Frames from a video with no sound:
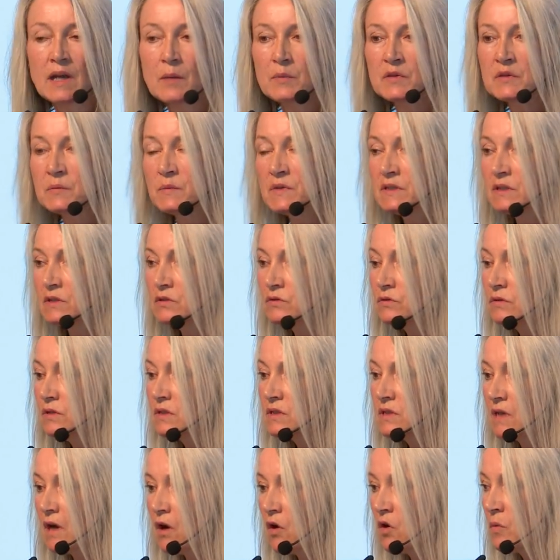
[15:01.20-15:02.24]
habe ich mich
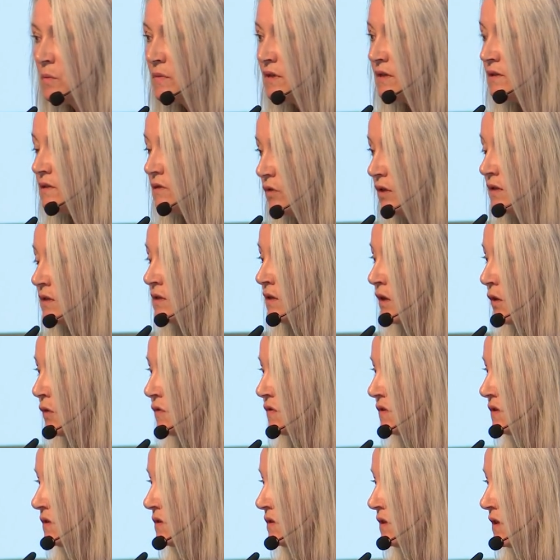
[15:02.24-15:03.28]
natürlich auch mit Leuten
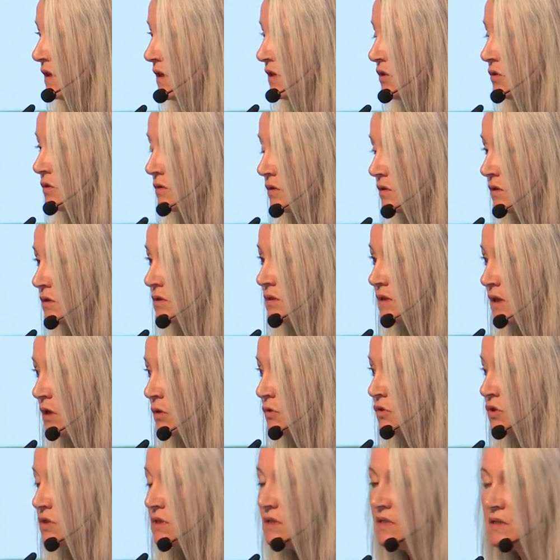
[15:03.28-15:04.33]

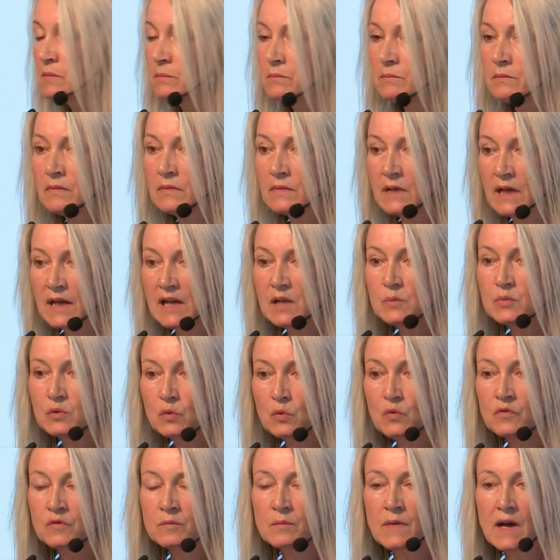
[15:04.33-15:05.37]
ausgetauscht, die im
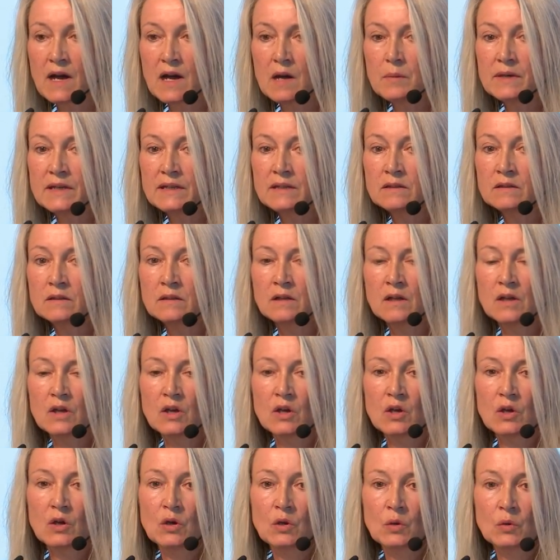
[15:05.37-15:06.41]
Heilberufen arbeiten.
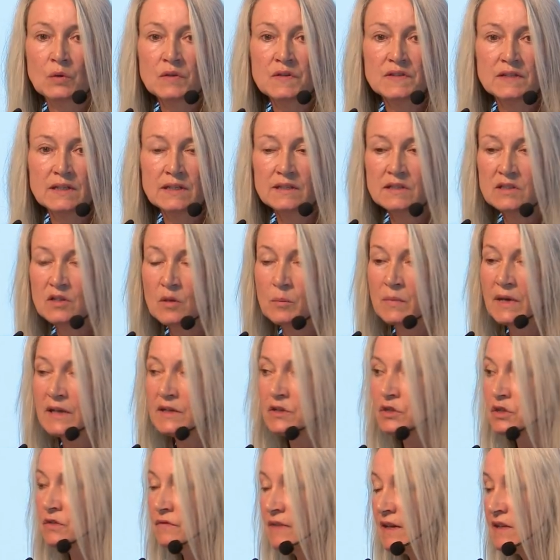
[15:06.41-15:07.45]
Und es geht ja um
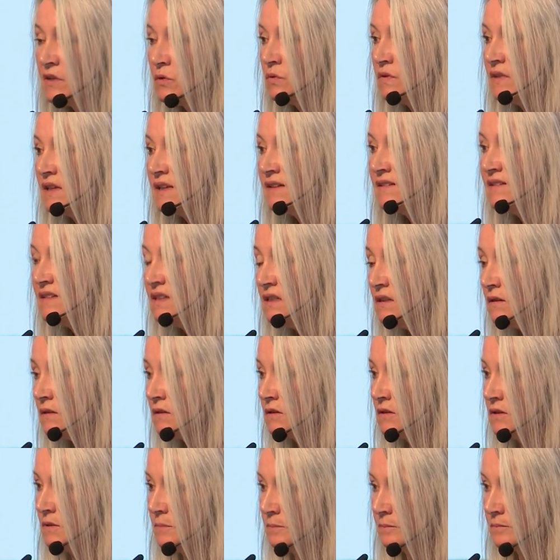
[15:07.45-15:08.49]
eine Schwächung der
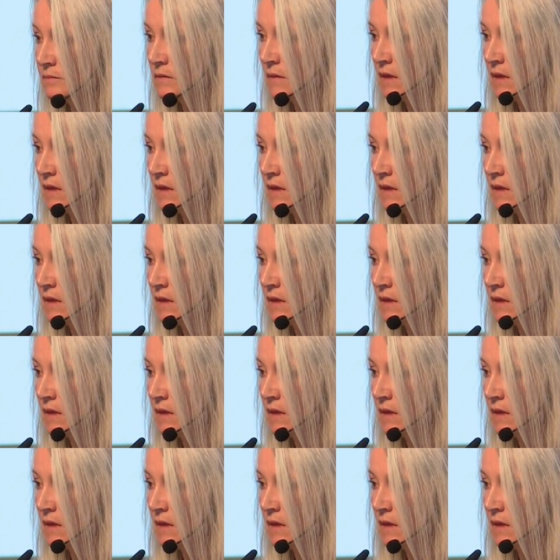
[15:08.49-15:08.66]
Niere.